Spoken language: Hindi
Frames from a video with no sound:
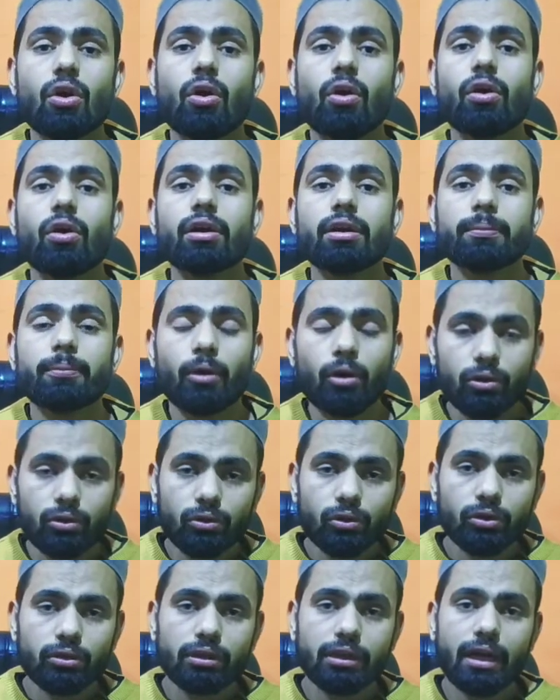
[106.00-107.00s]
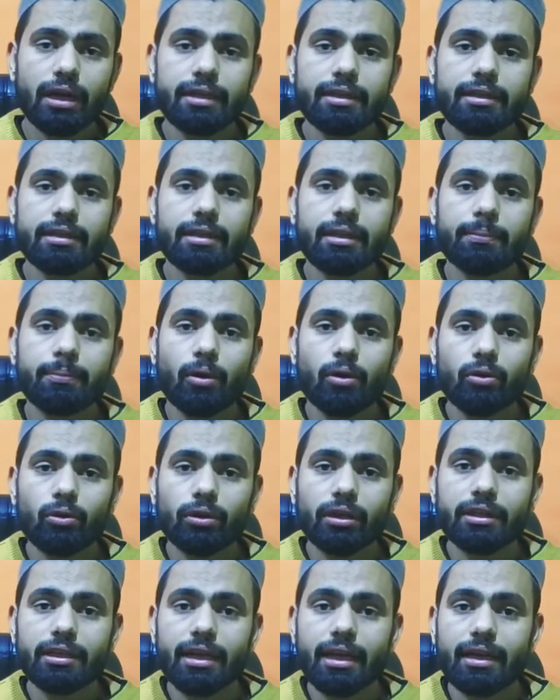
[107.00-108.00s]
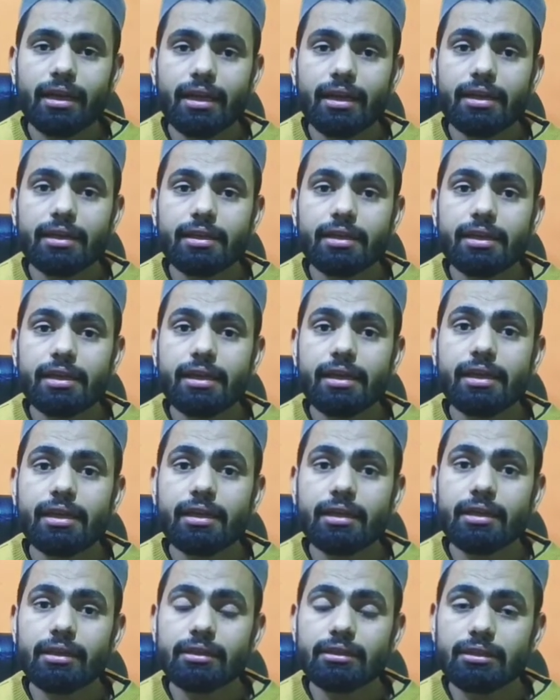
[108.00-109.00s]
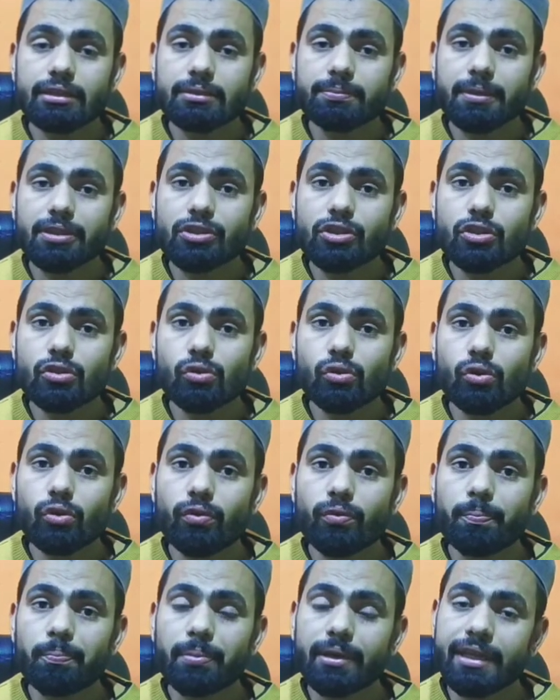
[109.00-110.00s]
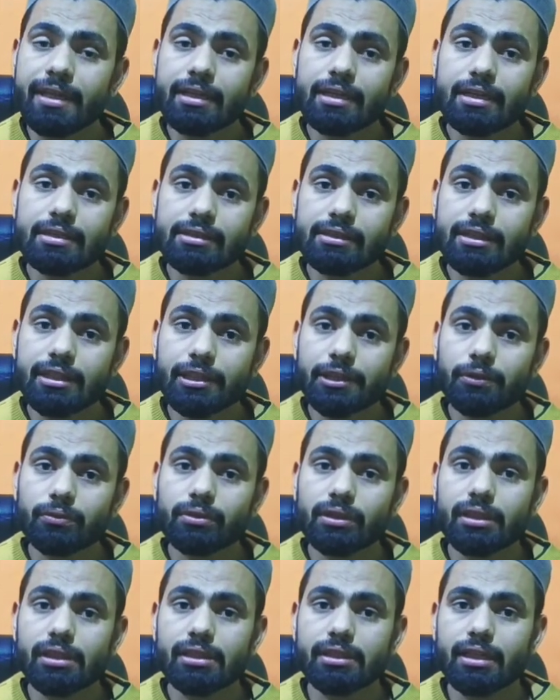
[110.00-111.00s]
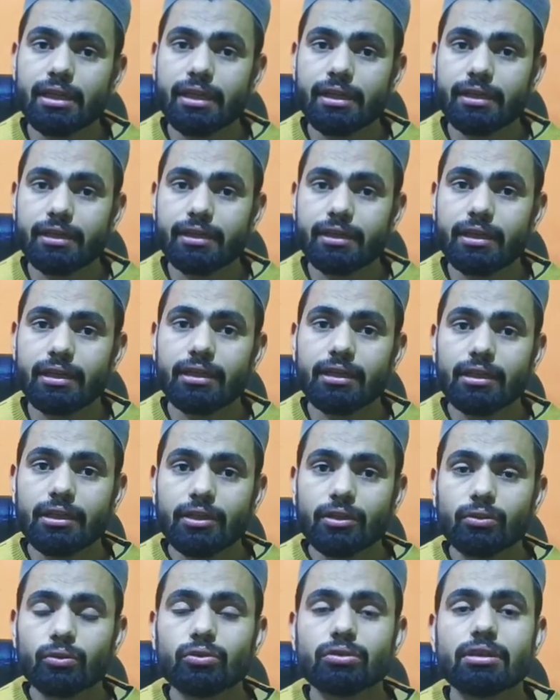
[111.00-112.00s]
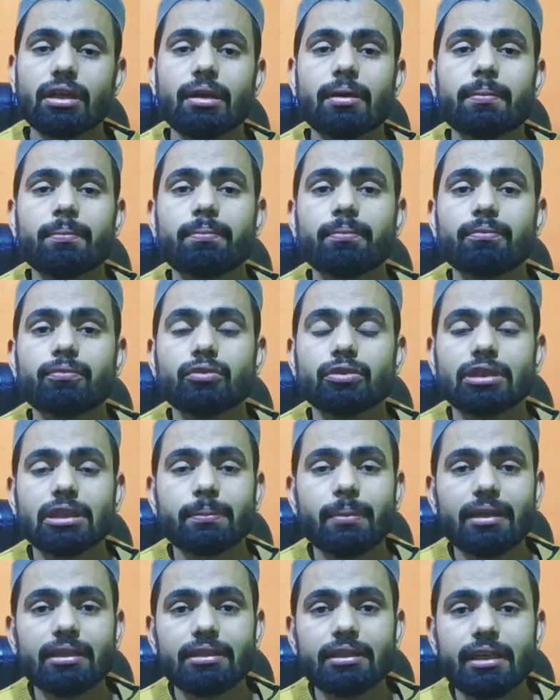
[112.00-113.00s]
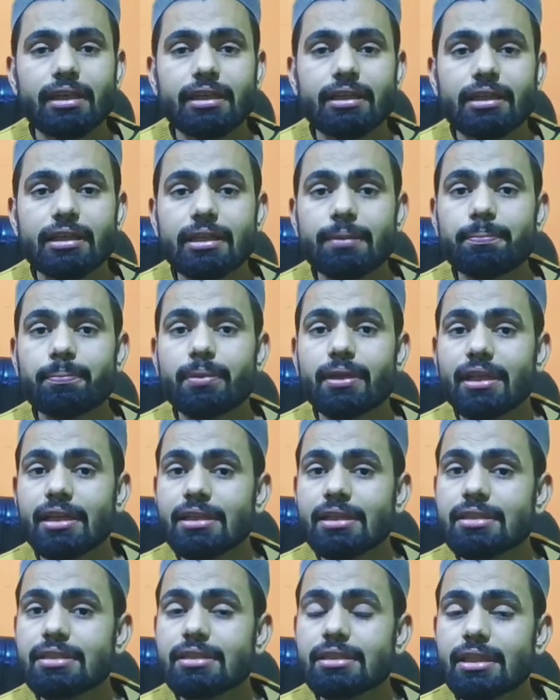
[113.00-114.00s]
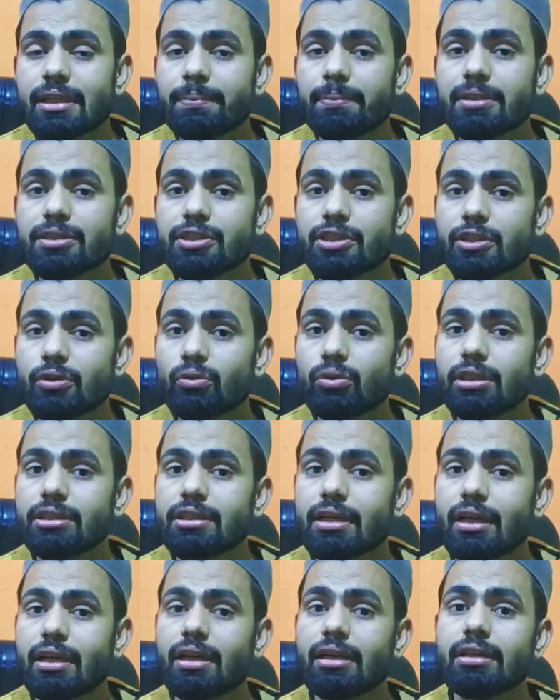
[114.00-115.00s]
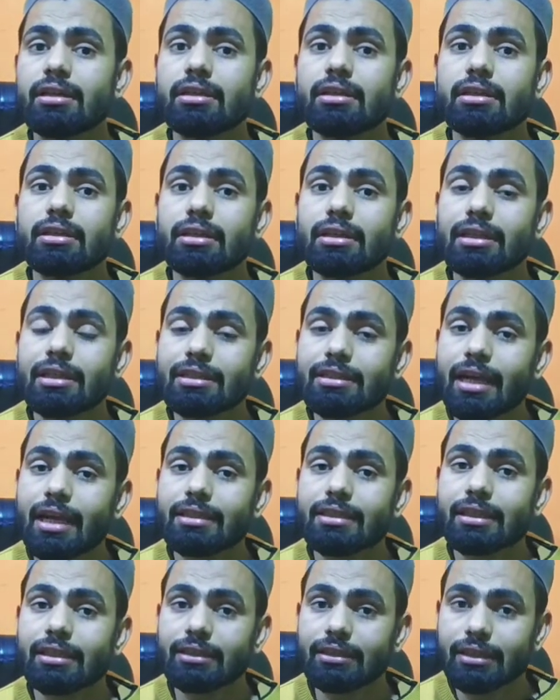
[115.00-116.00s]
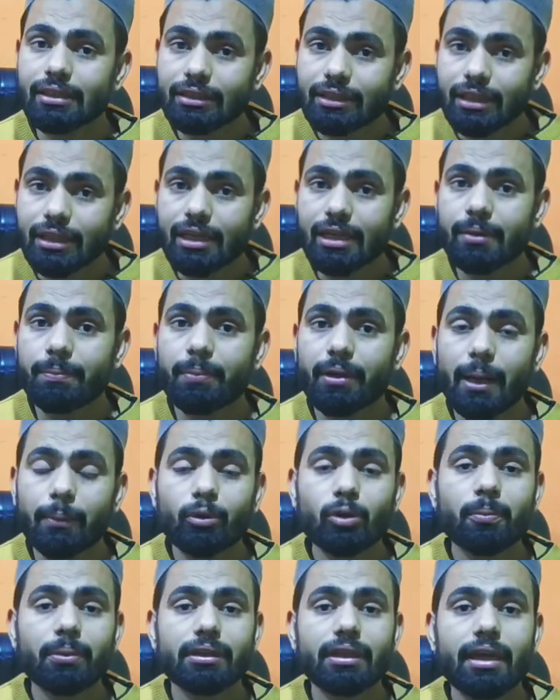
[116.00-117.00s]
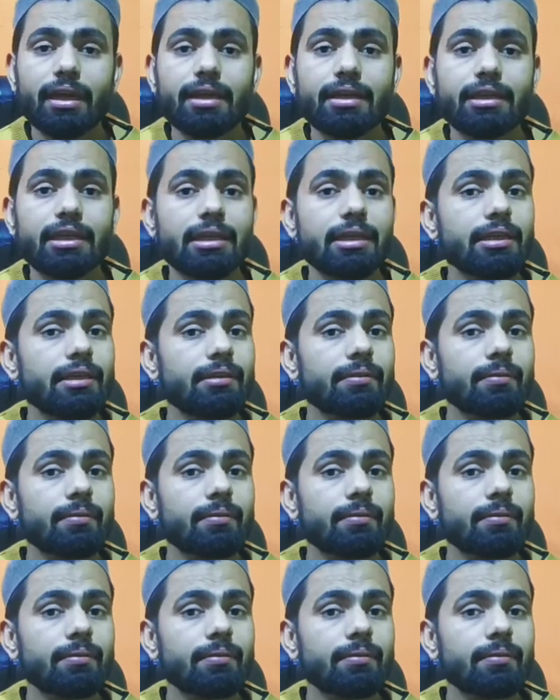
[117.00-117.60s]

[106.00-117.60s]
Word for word: और बहुत लोग का बहुत लोग का ये कहना है कि इस बच्ची को प्लेन के ज़रिए क्यों नहीं ले जाया गया तो उसका उसकी बात यह है कि प्लेन से बच्ची को ले जाना ले जा सकते थे पर आपको पता है कि